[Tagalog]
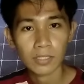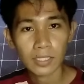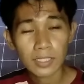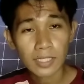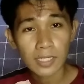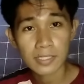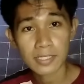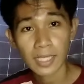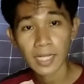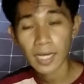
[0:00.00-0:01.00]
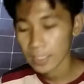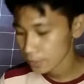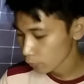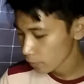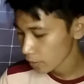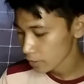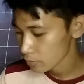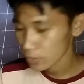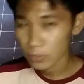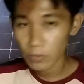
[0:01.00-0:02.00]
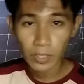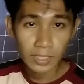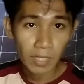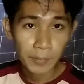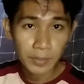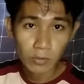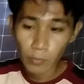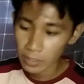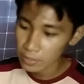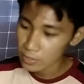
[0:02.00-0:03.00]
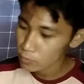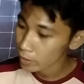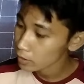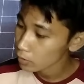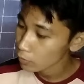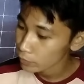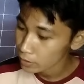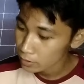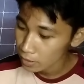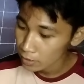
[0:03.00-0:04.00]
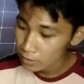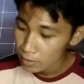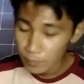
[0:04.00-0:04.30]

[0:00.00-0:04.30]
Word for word: And then next is kailangan natin ng wire. So ito, ang ginagamit kong wire is wire ng kuryente.